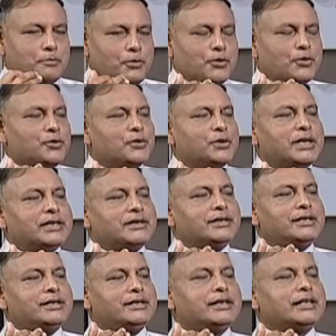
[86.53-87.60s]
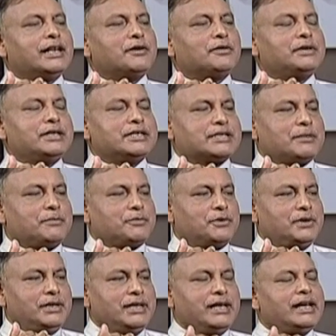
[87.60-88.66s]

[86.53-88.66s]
মনোরোগের তিনটি কারণ হিসাব করি